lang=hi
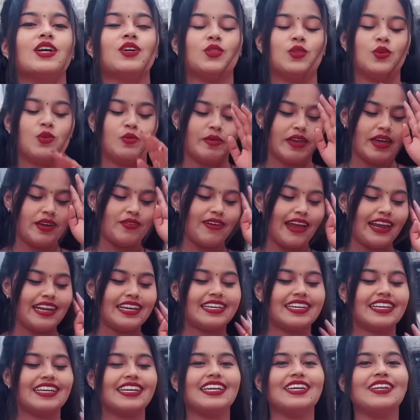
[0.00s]
तो मैं यहाँ व्हाइट
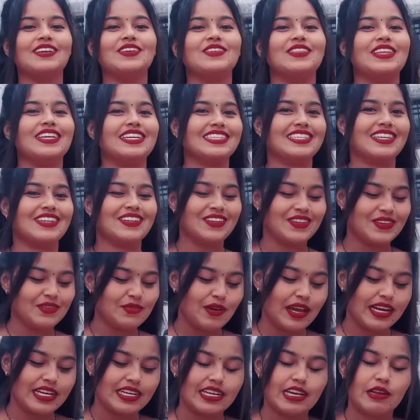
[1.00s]
कलर ले हूँ देख सकते हो
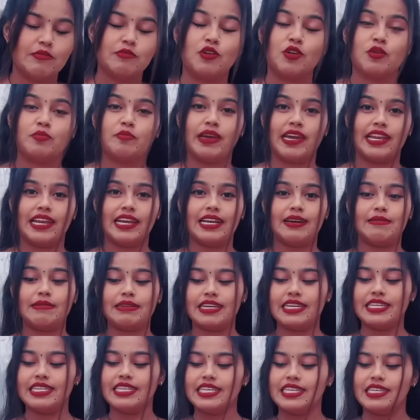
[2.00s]
व्हाइट कलर बहुत प्यारा है कबर
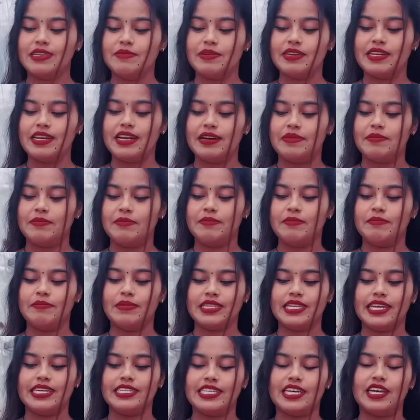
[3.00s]
की दीदी मन हाँ
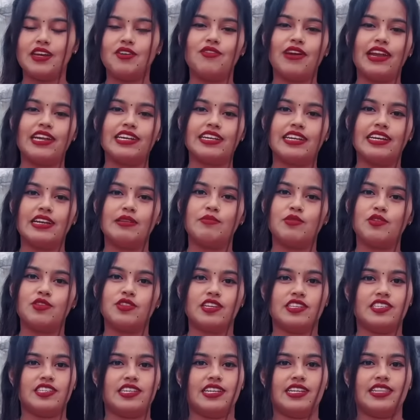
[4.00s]
बताई कि व्हाइट कलर बहुत
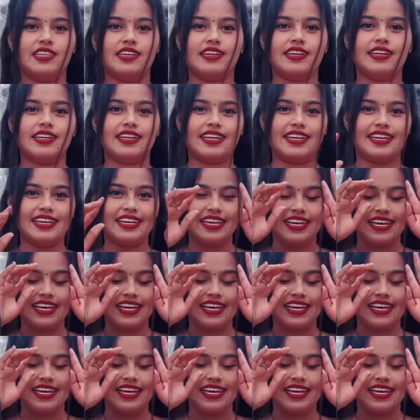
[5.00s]
अच्छा लगे करके